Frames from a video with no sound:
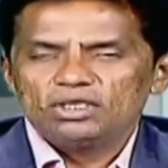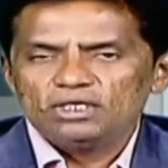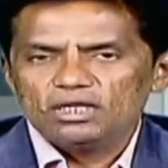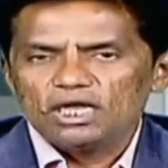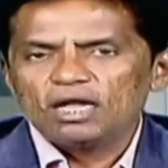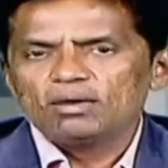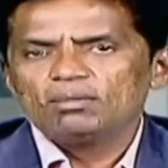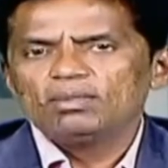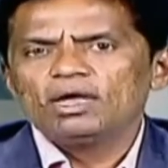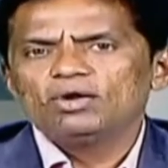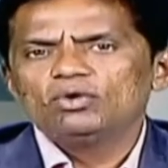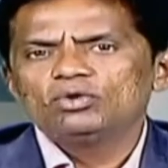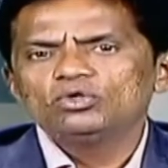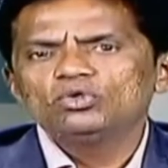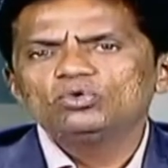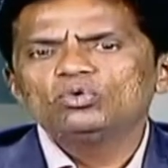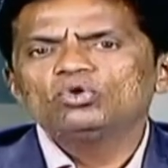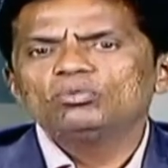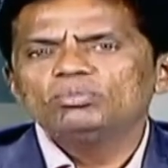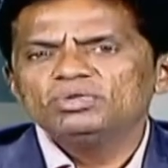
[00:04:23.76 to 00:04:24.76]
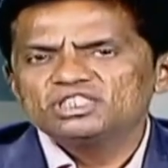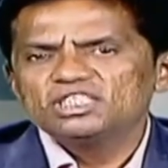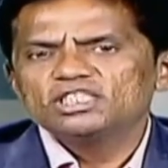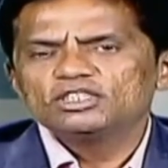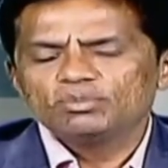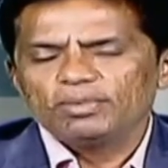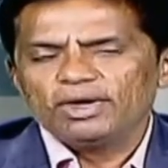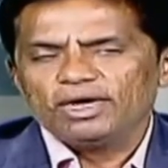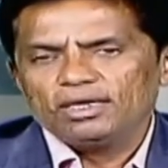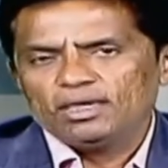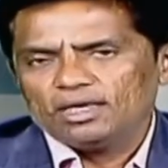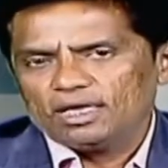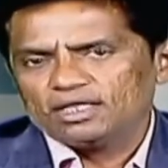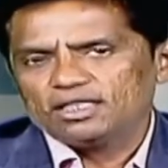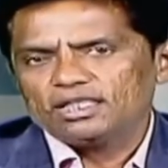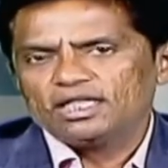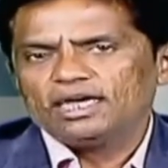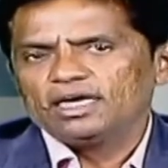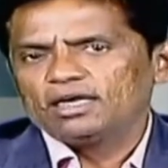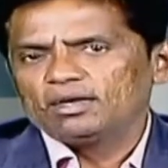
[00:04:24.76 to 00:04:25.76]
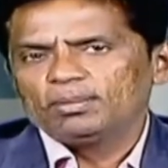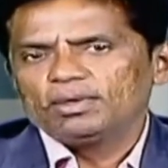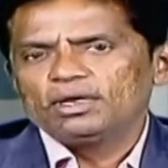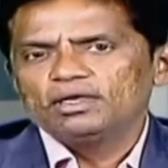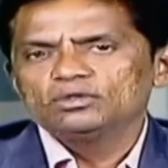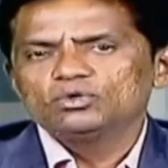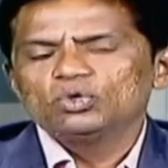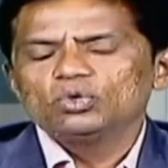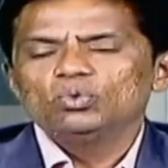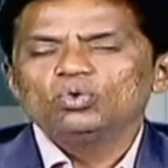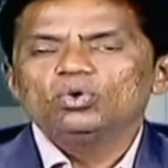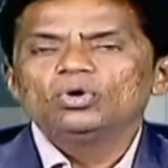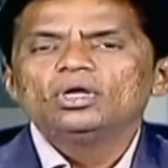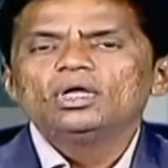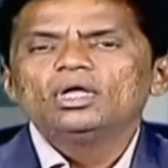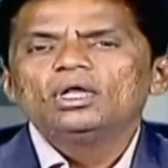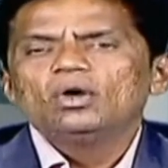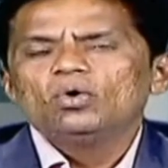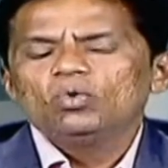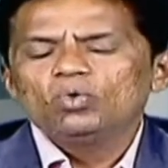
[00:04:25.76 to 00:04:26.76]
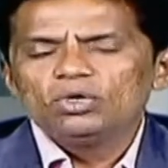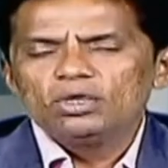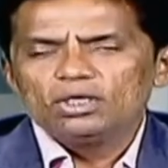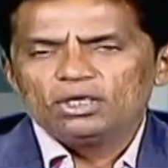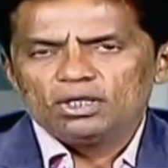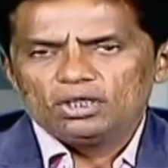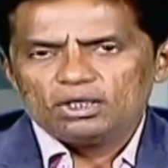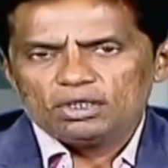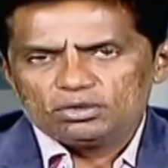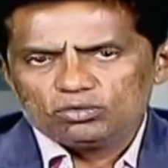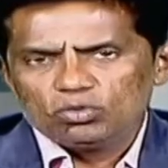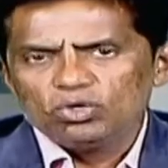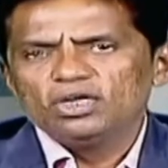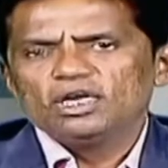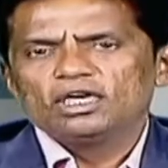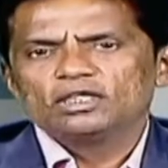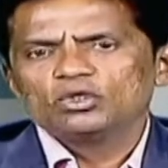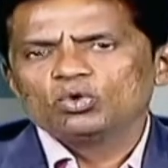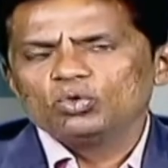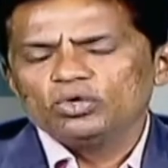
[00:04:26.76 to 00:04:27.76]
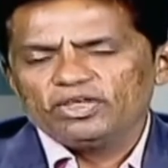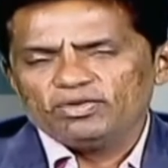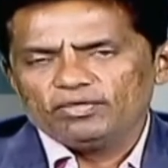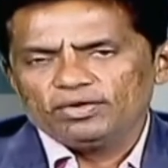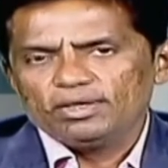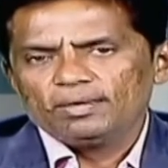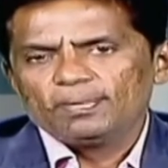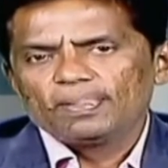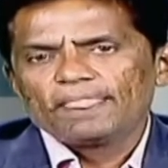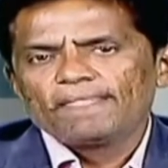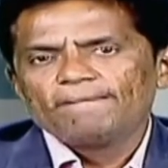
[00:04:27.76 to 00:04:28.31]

நார்மலாக வந்து ஒரு பிஸ்னஸ் மேன் அதுதான் என்டர்பிரனர் சொல்லுவோம் ஒரு தொழில் நடத்தக்கூடியவர்